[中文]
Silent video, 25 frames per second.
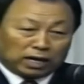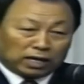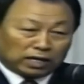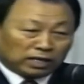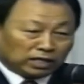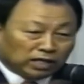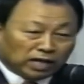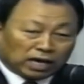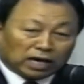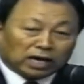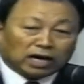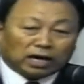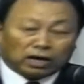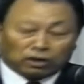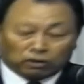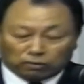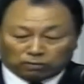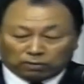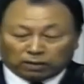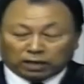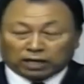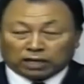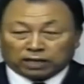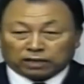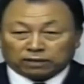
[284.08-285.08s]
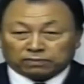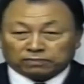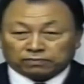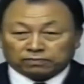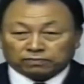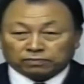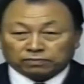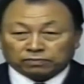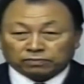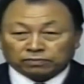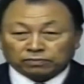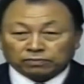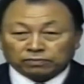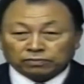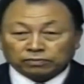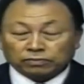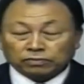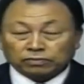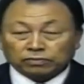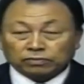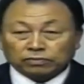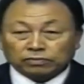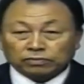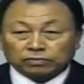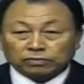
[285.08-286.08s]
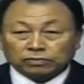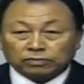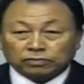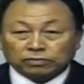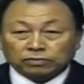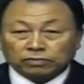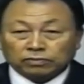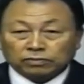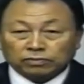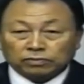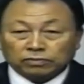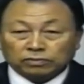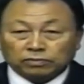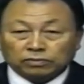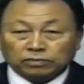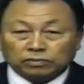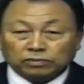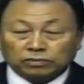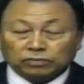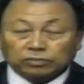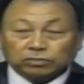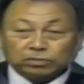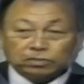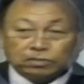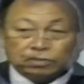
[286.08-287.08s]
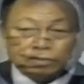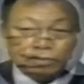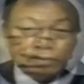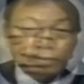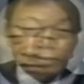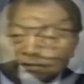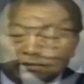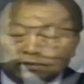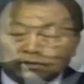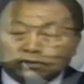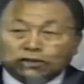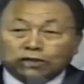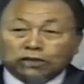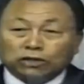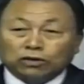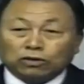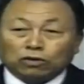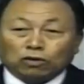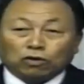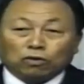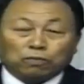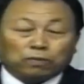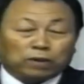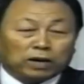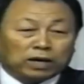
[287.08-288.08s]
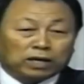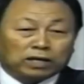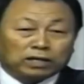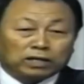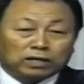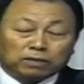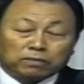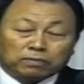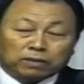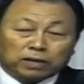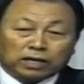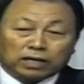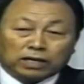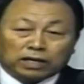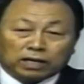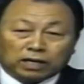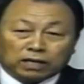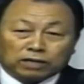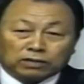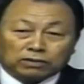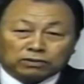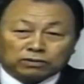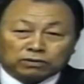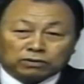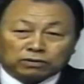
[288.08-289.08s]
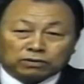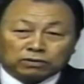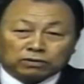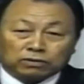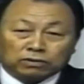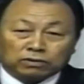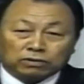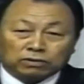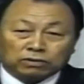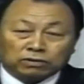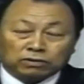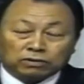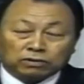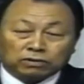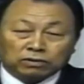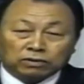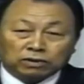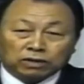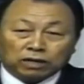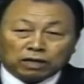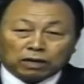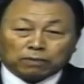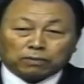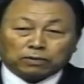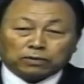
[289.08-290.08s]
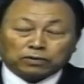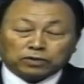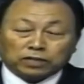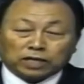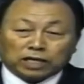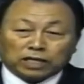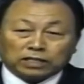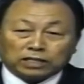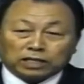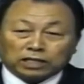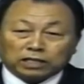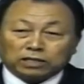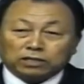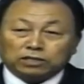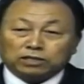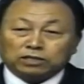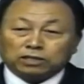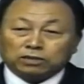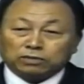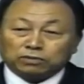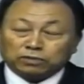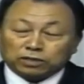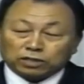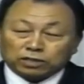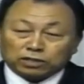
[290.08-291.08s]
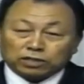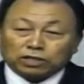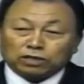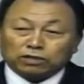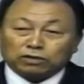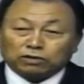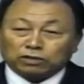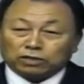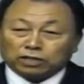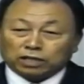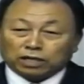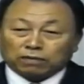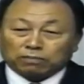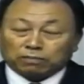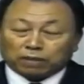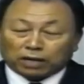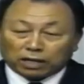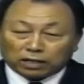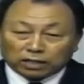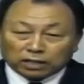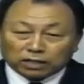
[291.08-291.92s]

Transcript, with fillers: 如果我朴牧师是假的牧师的话，我就开始在这里什么都大概大概齐了，结果走向败坏呀。